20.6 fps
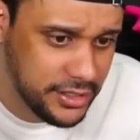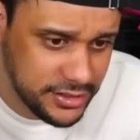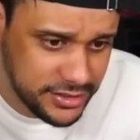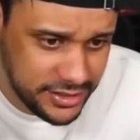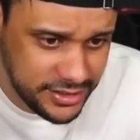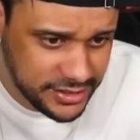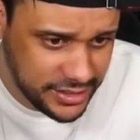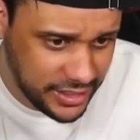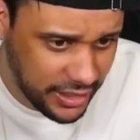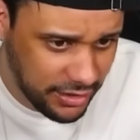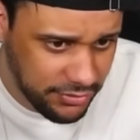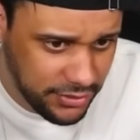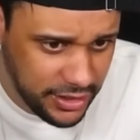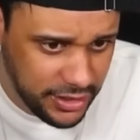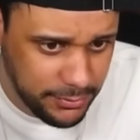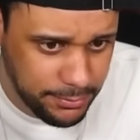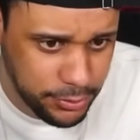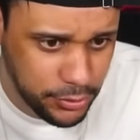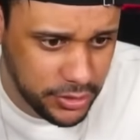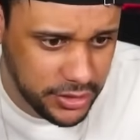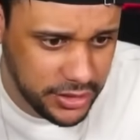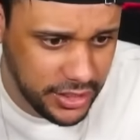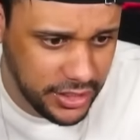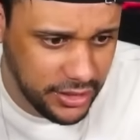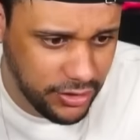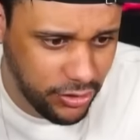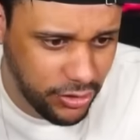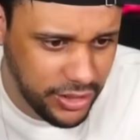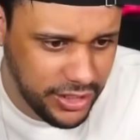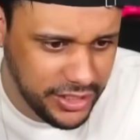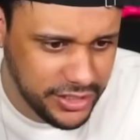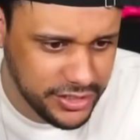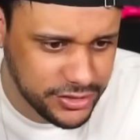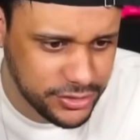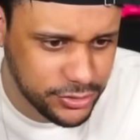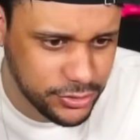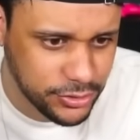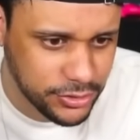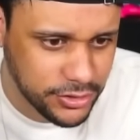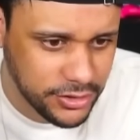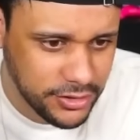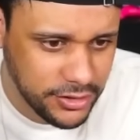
Se inscreve aí, porque olha isso.